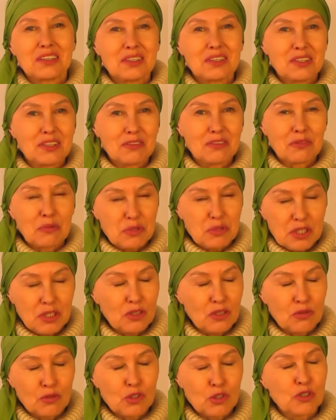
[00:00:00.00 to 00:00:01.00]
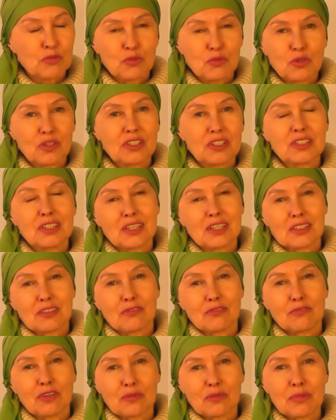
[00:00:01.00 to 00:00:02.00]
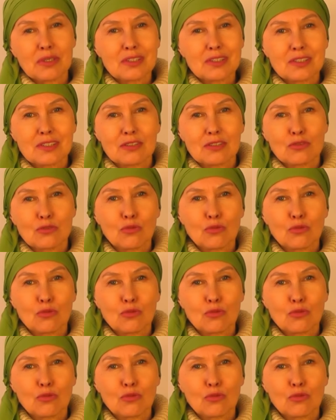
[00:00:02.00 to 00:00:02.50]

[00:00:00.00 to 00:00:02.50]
и вообще очень много интересной информации,